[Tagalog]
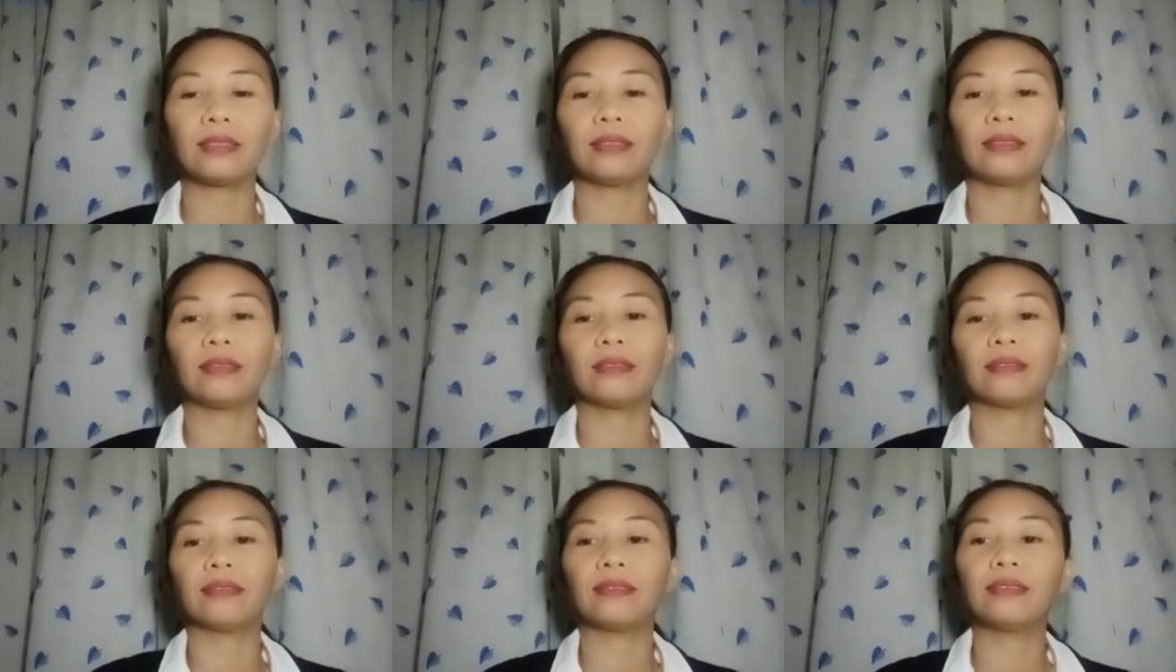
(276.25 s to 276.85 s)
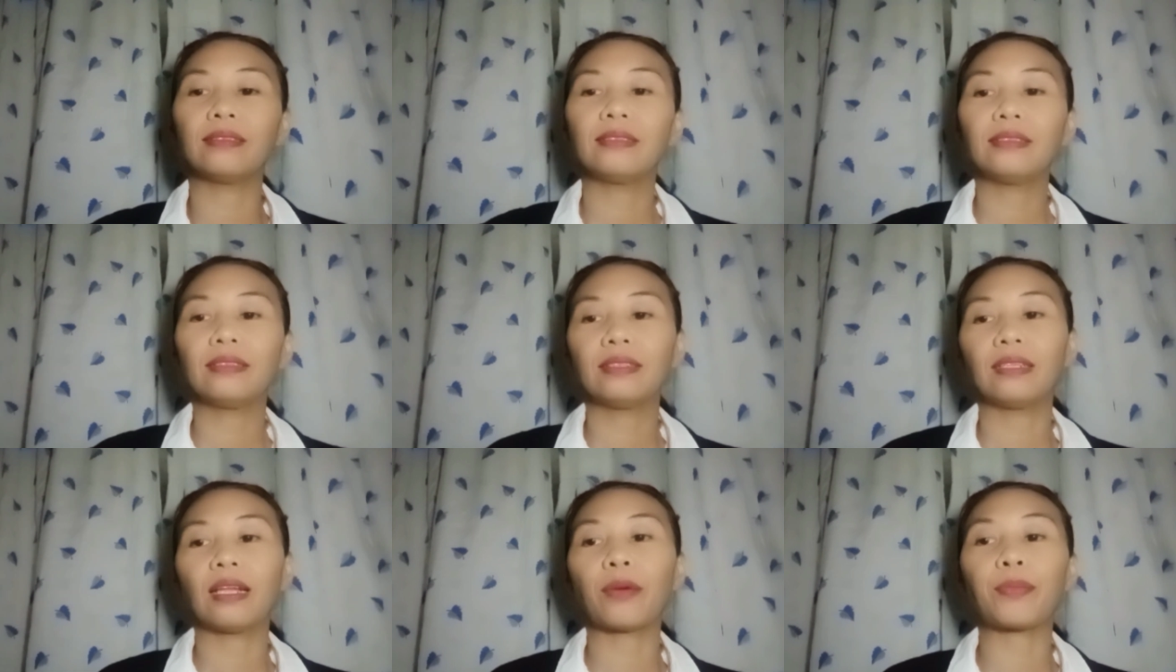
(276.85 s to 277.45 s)
Oh,
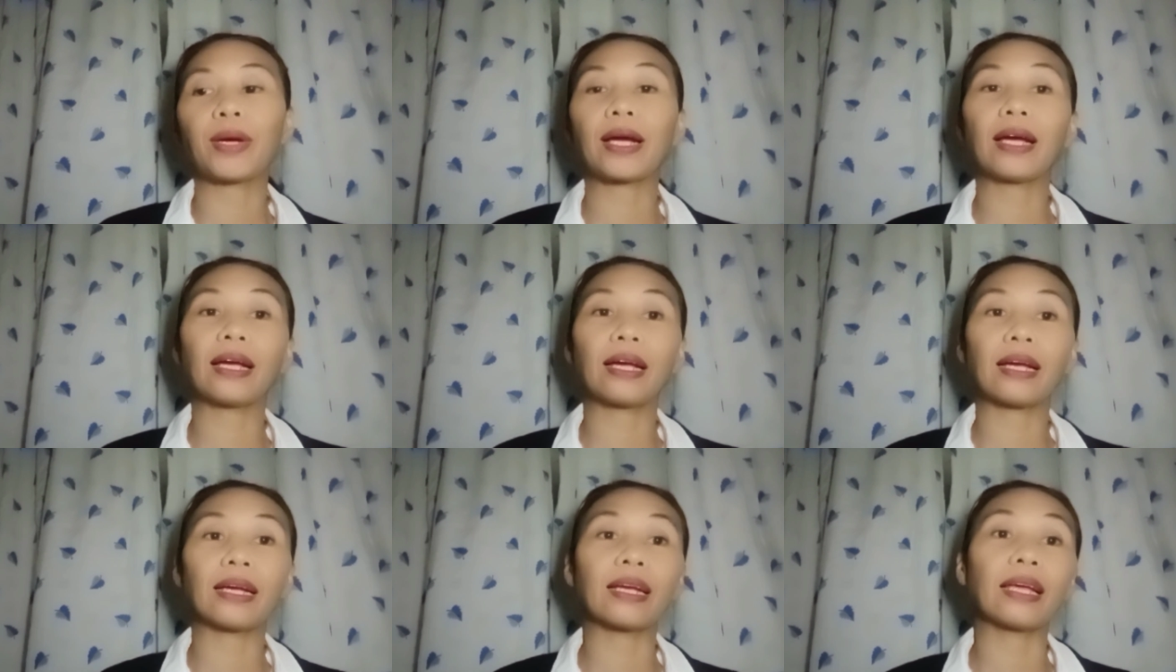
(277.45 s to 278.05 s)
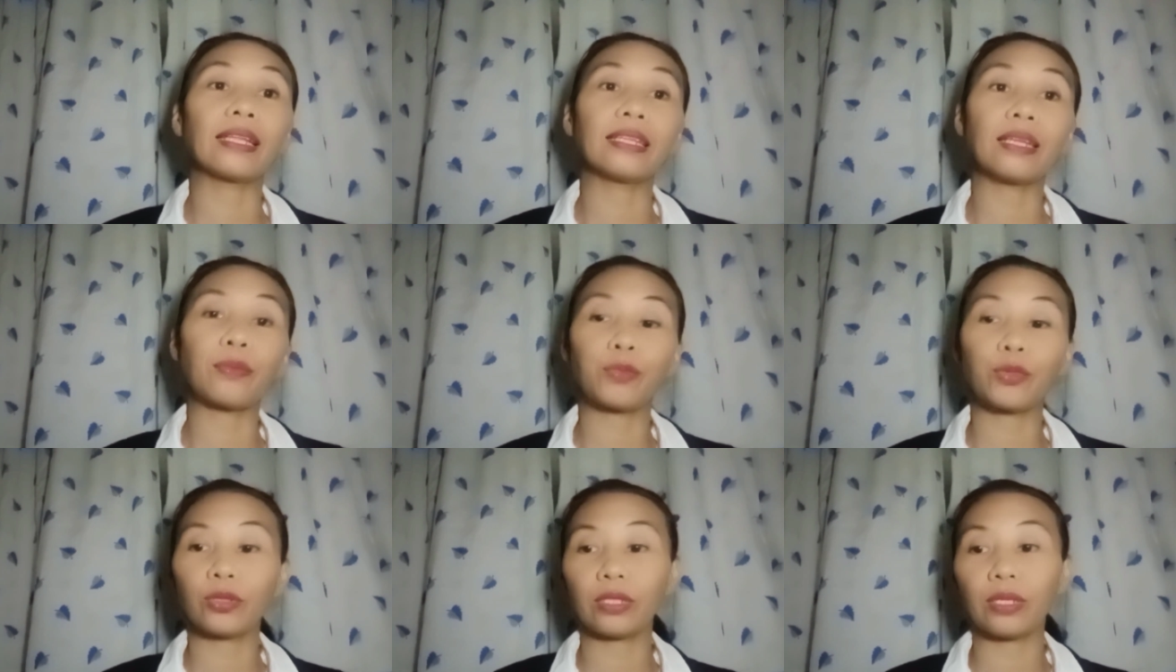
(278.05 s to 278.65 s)
napakaganda
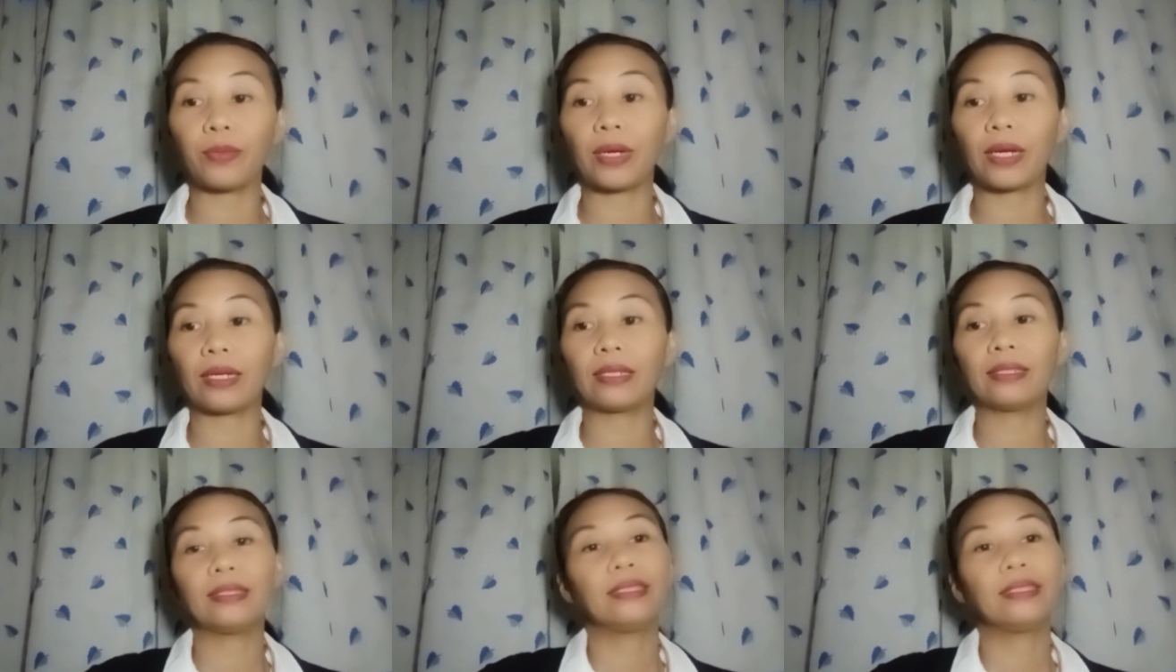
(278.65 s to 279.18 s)
po, di ba?